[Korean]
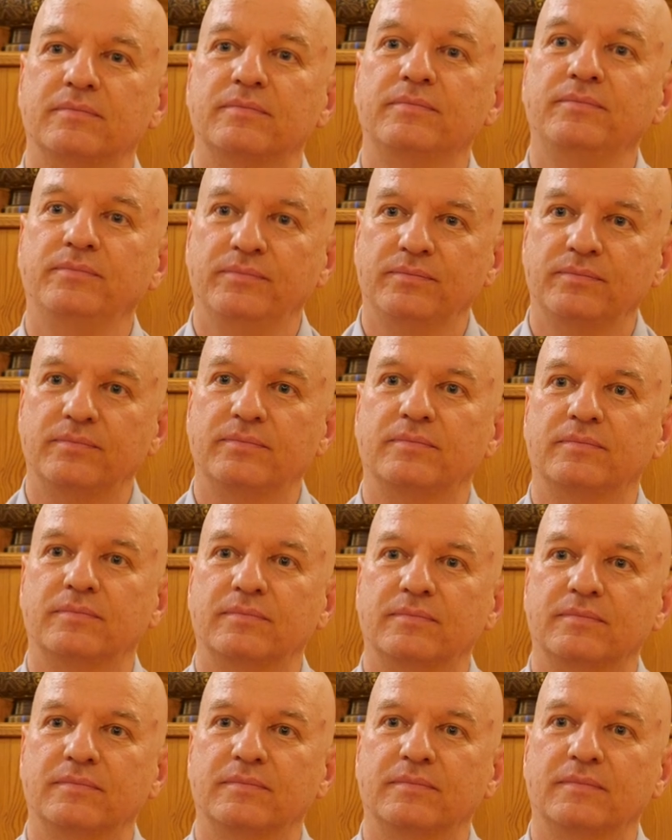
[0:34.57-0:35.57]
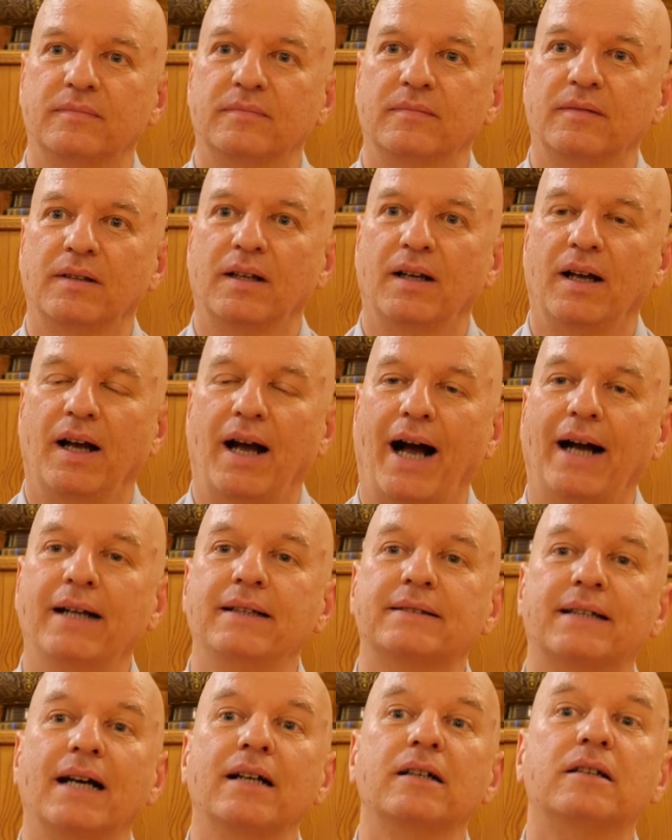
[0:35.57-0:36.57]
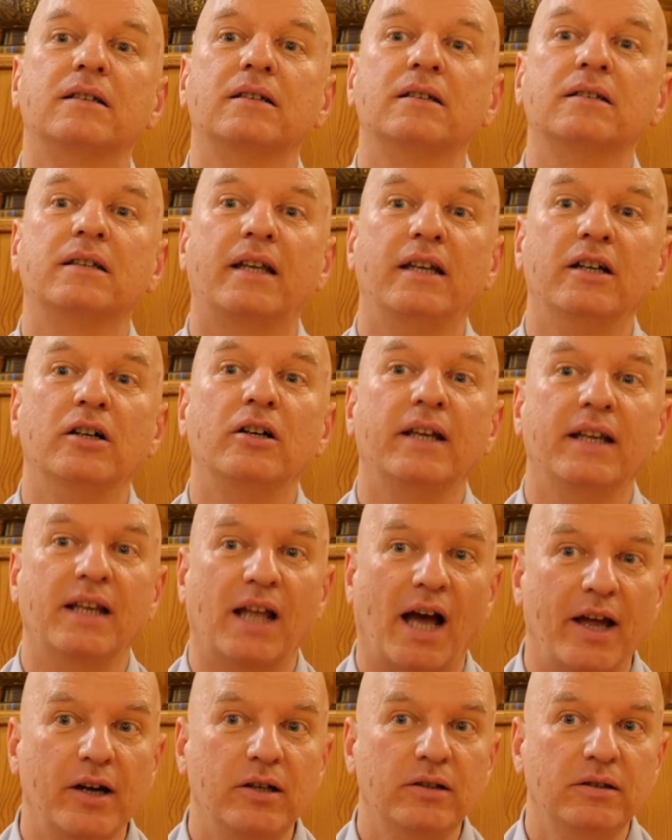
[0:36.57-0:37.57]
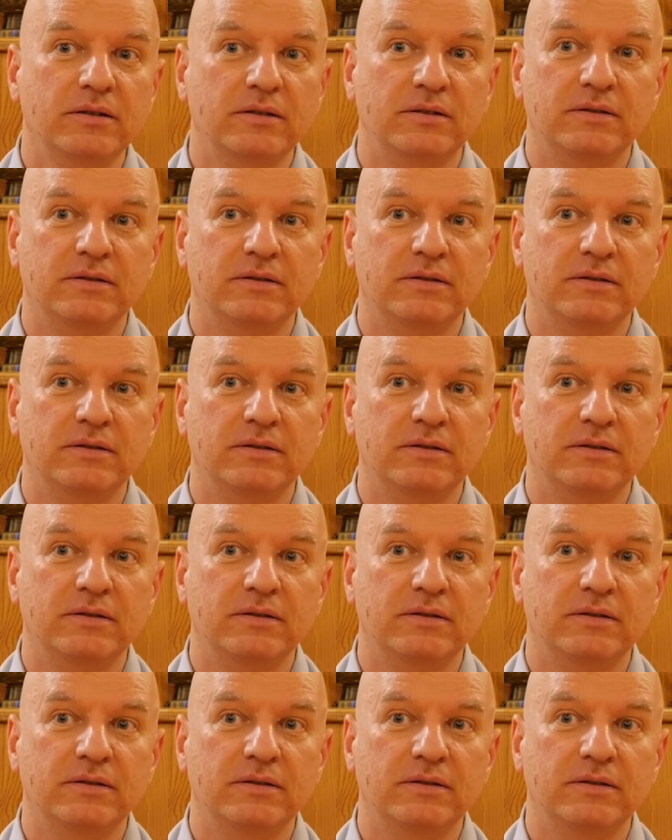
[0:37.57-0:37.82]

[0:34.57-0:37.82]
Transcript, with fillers: 그런 항상 그런 기억이 나요?